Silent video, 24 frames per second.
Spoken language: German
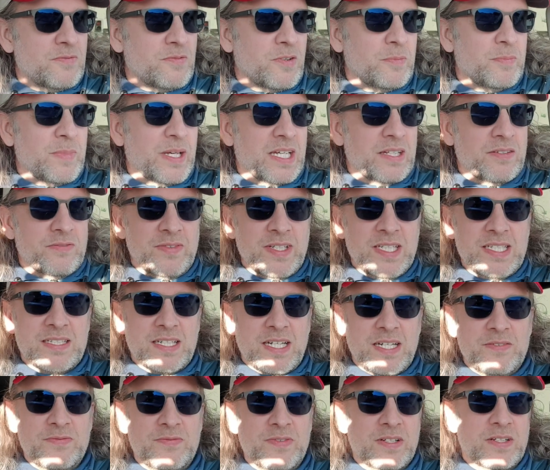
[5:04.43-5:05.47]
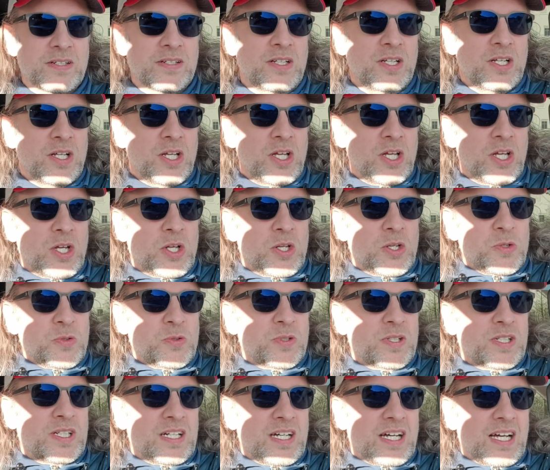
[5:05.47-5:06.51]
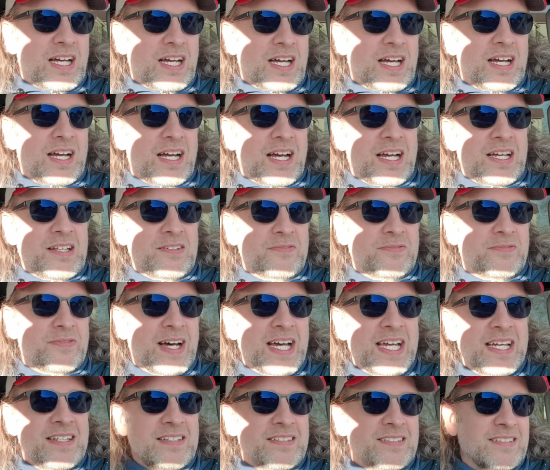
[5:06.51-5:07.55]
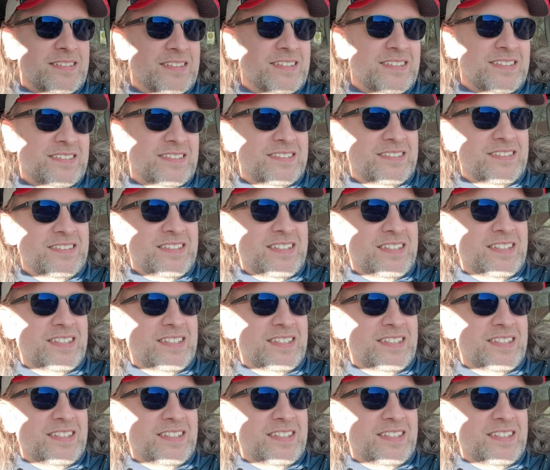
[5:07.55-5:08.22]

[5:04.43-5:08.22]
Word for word: vom Herrn Witt einfach nur ein weiterer